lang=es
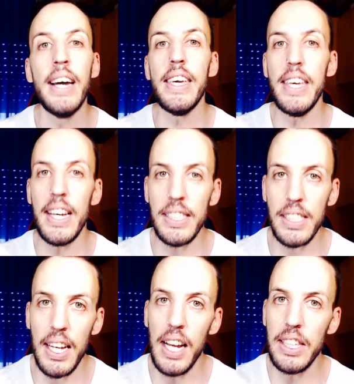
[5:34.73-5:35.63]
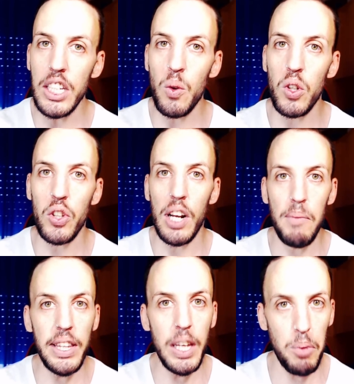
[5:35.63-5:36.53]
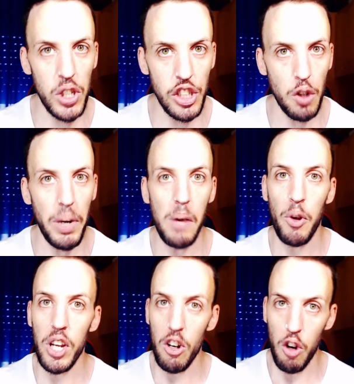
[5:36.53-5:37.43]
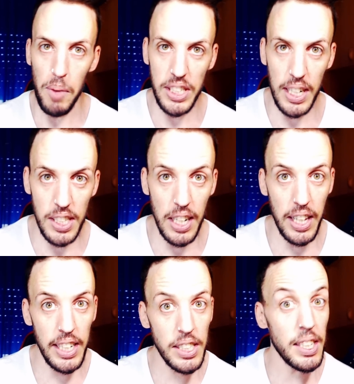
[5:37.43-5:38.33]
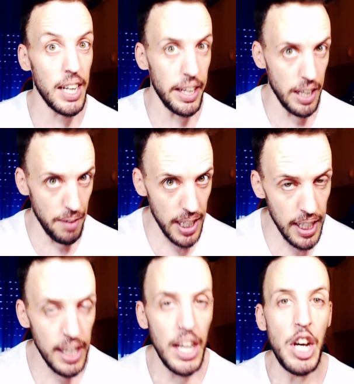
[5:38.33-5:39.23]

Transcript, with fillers: y es el título totalmente, pues eso, para poderlo pasar si le dais caña, ¿vale?